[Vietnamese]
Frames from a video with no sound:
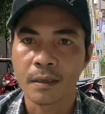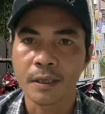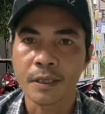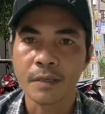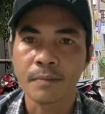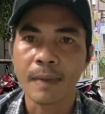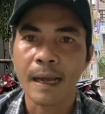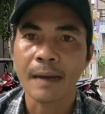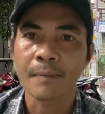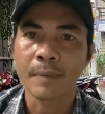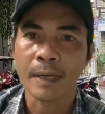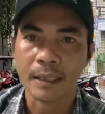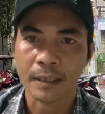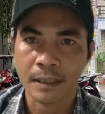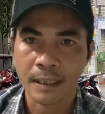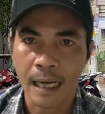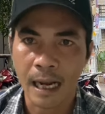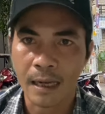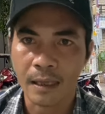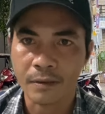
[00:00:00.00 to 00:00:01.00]
Ủy ban mặt
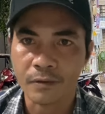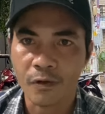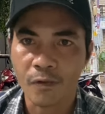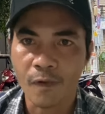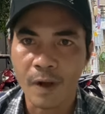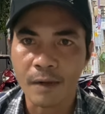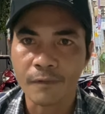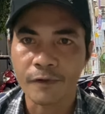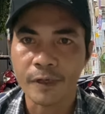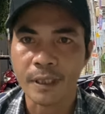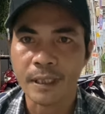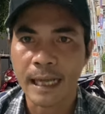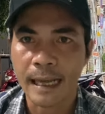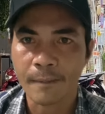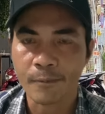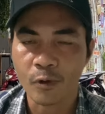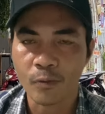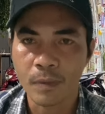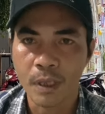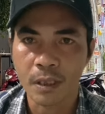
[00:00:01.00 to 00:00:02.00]
trận Tổ quốc Việt
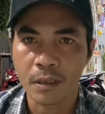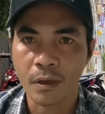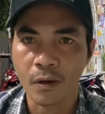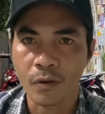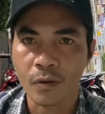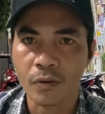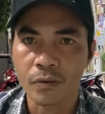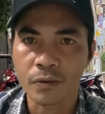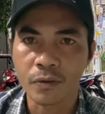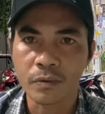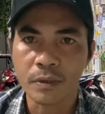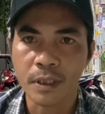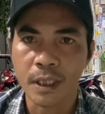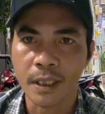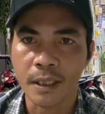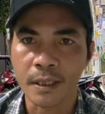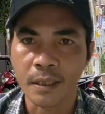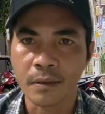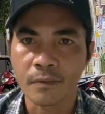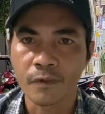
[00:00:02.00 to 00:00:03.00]
Nam của mình rồi cô chú anh
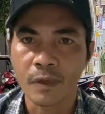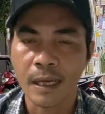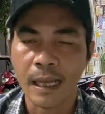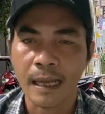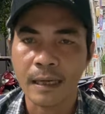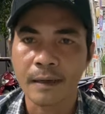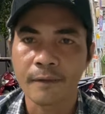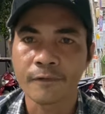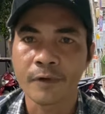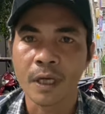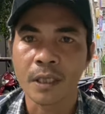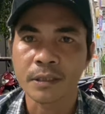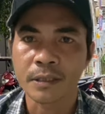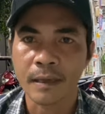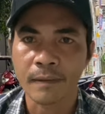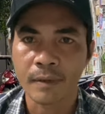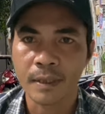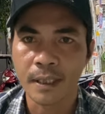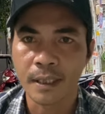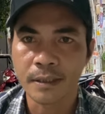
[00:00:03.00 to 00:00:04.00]
chị với lại là vợ
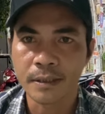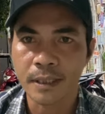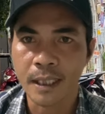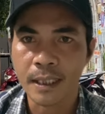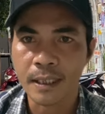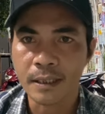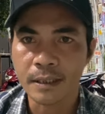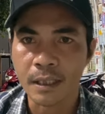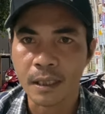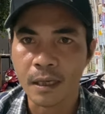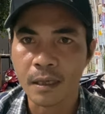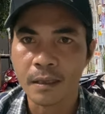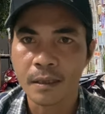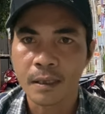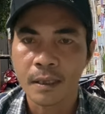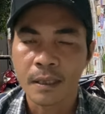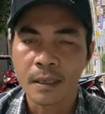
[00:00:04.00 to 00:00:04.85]
chồng Linh Tý nữa